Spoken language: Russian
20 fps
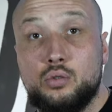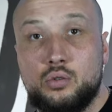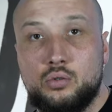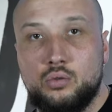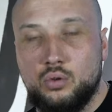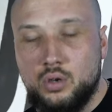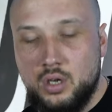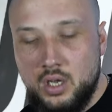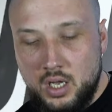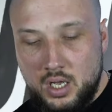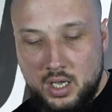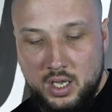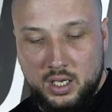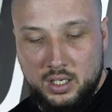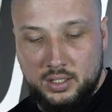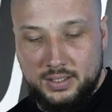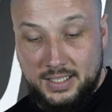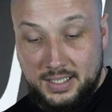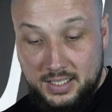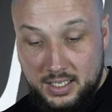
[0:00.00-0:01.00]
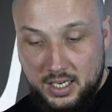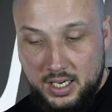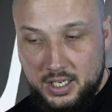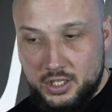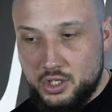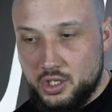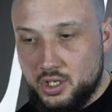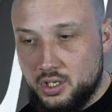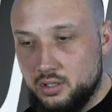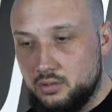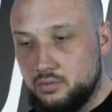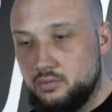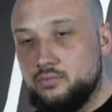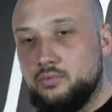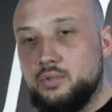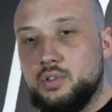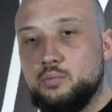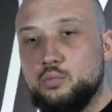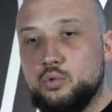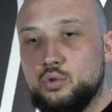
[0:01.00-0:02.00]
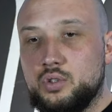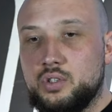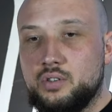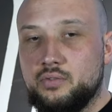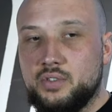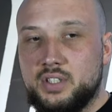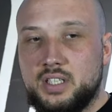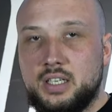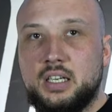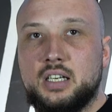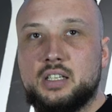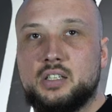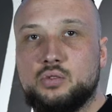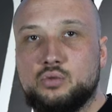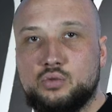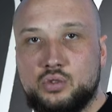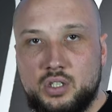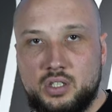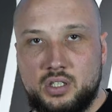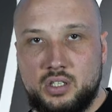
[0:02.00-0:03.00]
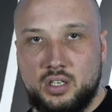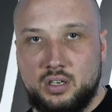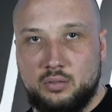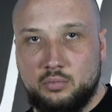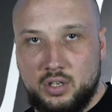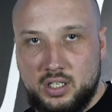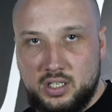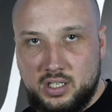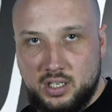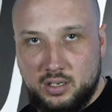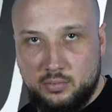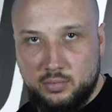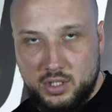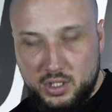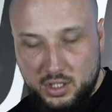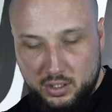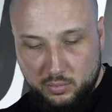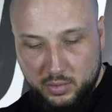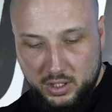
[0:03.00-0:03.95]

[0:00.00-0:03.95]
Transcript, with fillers: услуг для заказчика. Вы будете выделяться уже из серой массы обычных